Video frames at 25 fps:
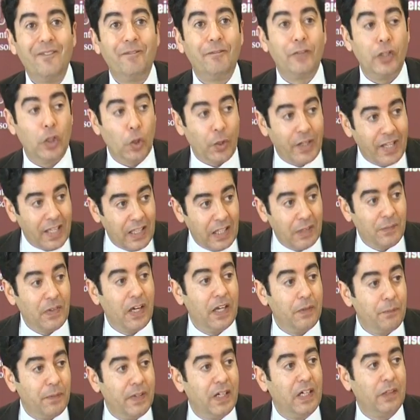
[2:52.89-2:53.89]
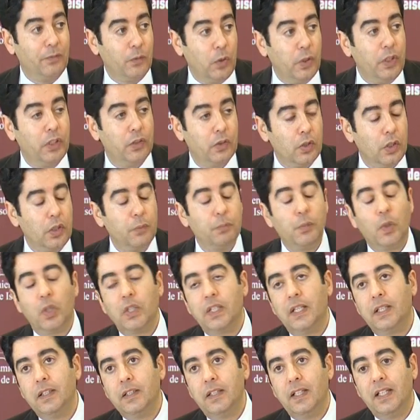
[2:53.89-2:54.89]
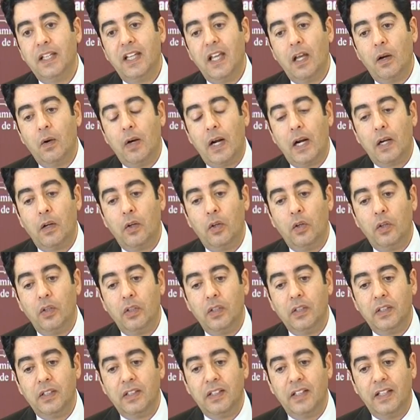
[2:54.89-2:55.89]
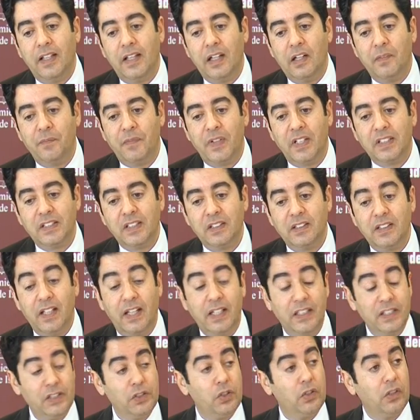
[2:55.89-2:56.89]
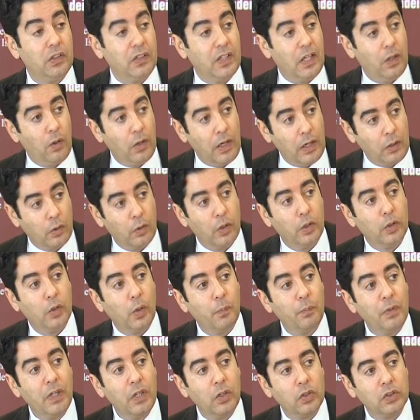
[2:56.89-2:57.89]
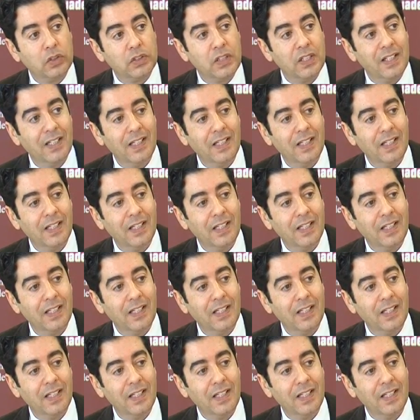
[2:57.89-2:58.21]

pero que además esperamos, y esto es importante, que a lo largo del presente ejercicio, que a lo largo del 2011,